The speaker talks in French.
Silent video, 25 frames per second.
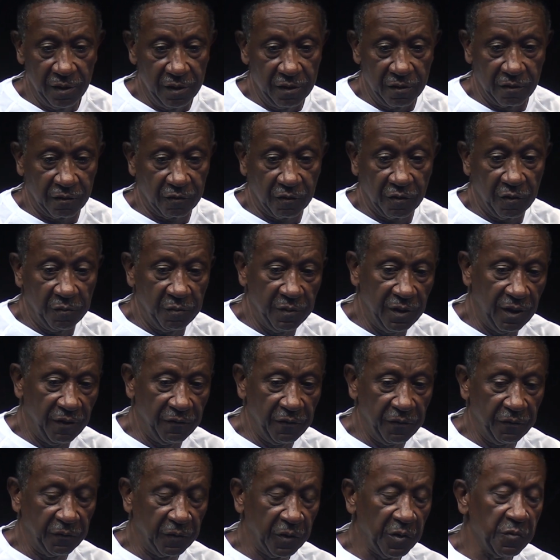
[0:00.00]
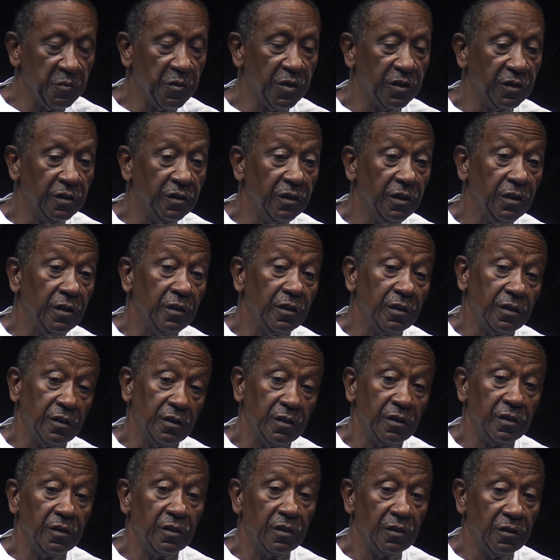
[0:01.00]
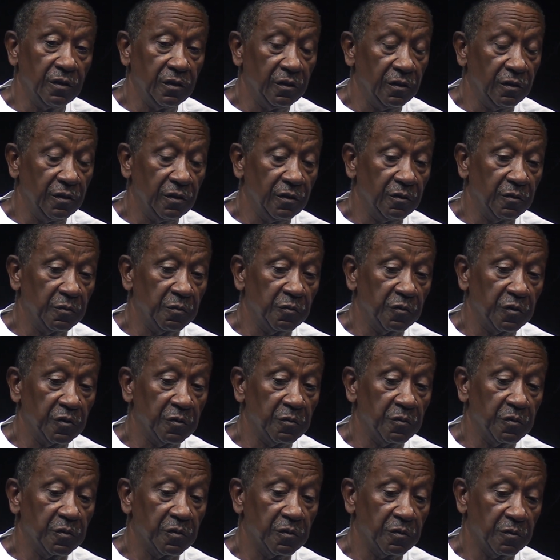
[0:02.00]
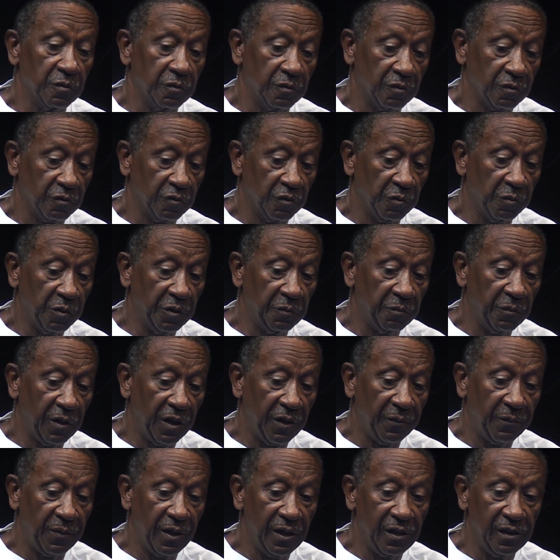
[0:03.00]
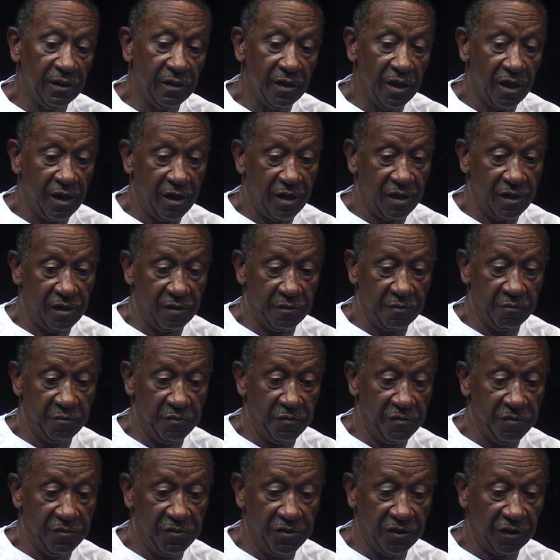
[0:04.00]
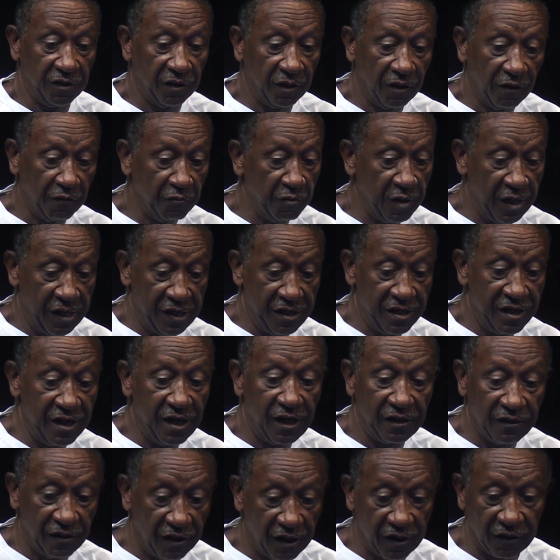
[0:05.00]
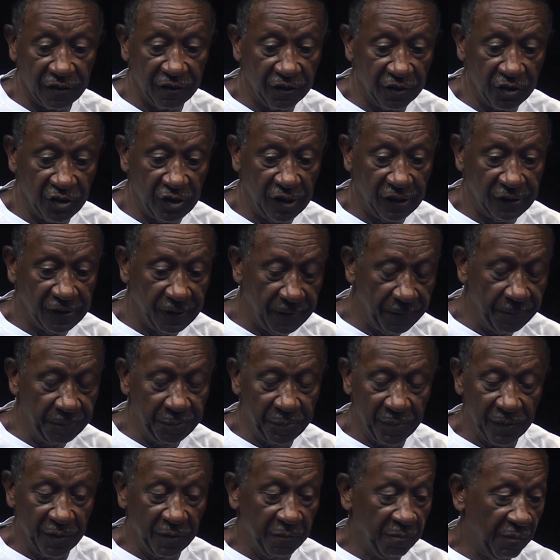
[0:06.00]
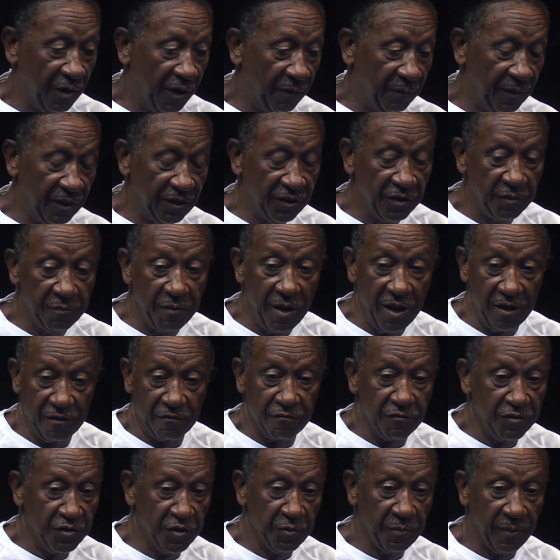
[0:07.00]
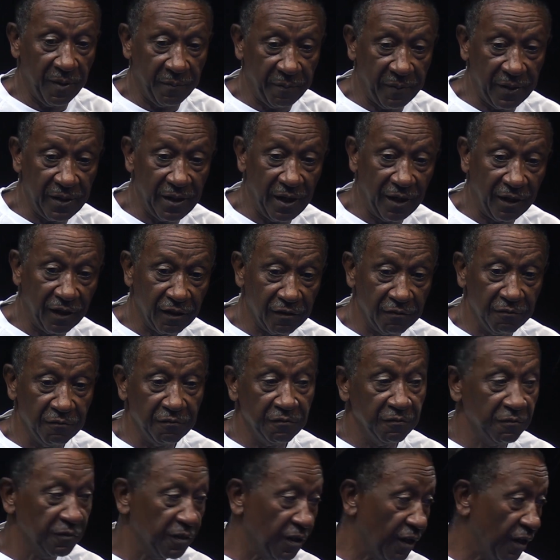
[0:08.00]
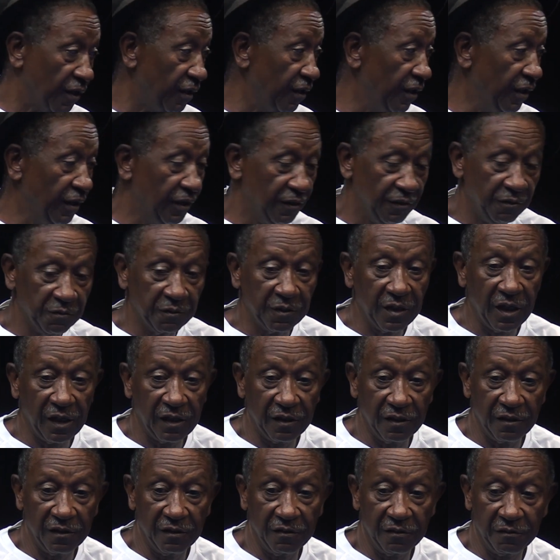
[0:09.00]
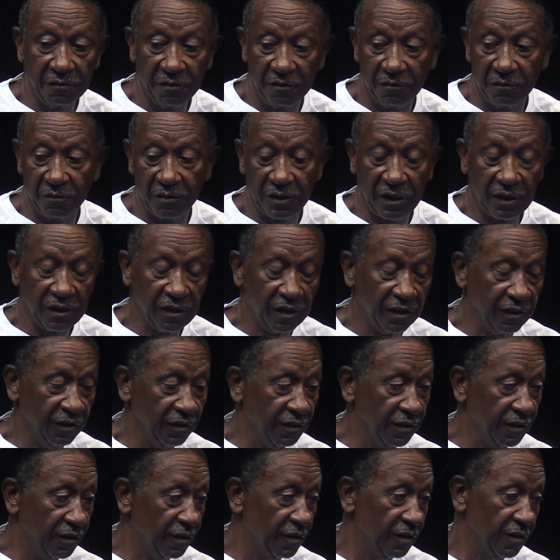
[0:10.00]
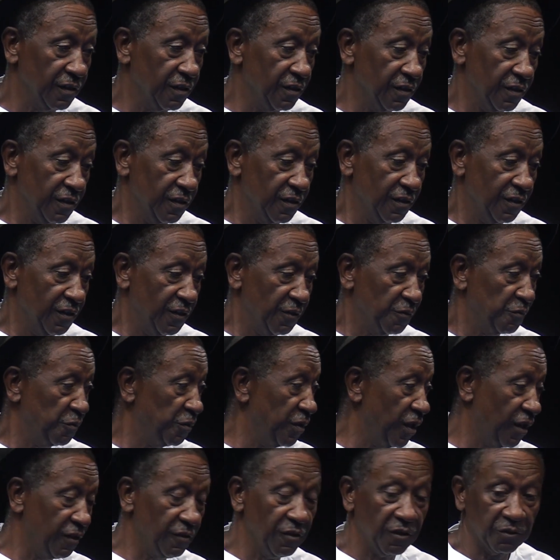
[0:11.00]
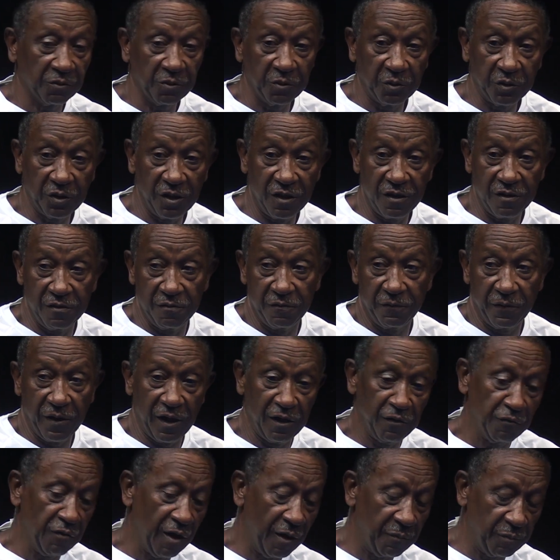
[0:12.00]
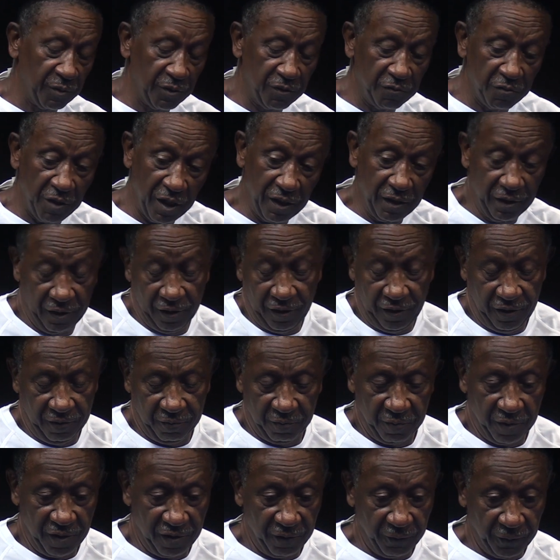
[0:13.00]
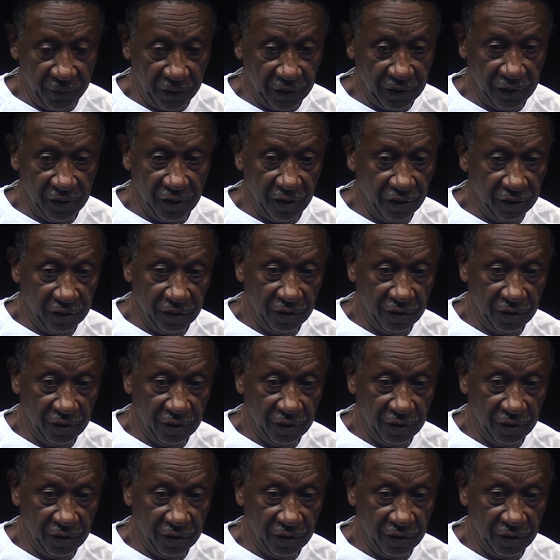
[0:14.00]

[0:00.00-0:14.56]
comme il y avait vraiment, euh, son bon maman, il a mis du il né là-dedans, il a grandi là-dedans. Maman, dit, ben écoute, si papa, il arrête, nous, nous, a, nous, nous un, coup d'œil de l'autre côté, nous va aller plus loin. Il fait que la,